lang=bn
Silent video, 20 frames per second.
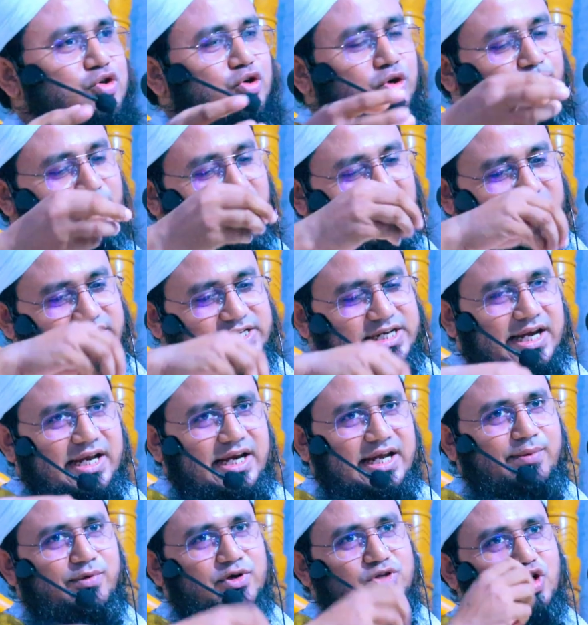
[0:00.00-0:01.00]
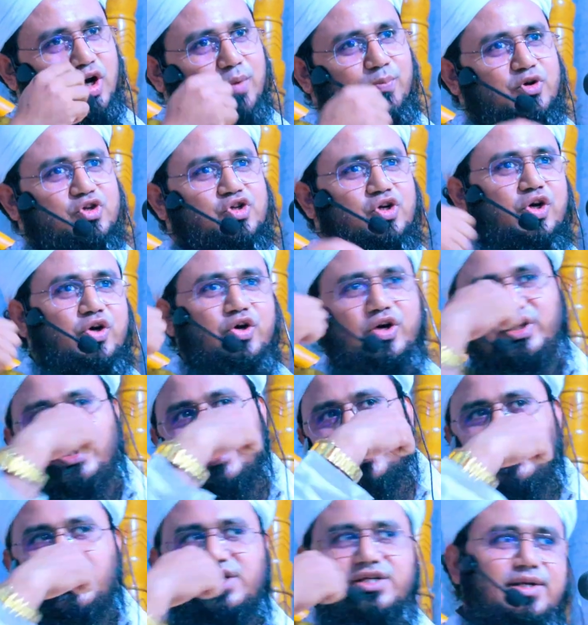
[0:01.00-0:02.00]
অজুর পানি ছাইরা বস অপচয়
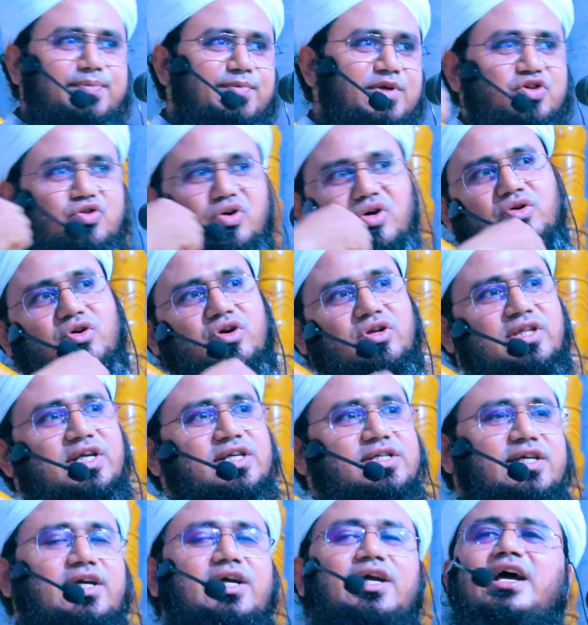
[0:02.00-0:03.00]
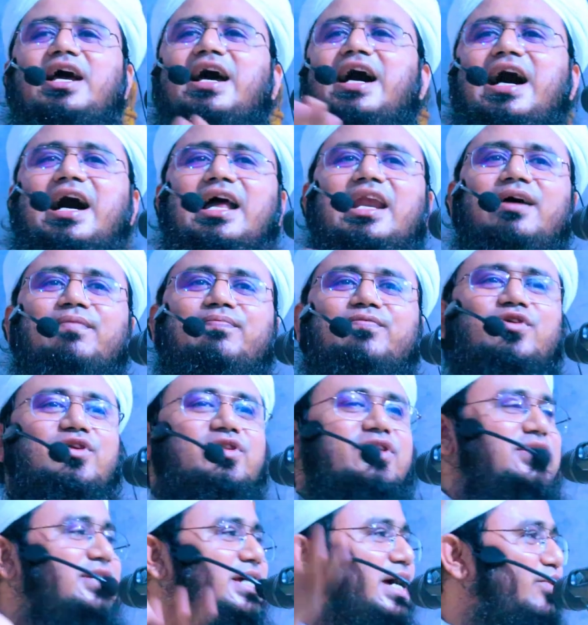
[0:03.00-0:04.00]
হইতেছে সে মিসক করতেছে আলাপ
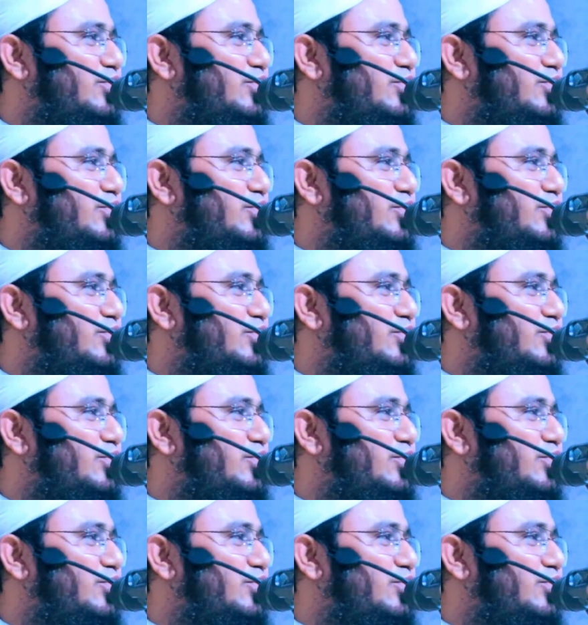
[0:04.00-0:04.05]
করতেছে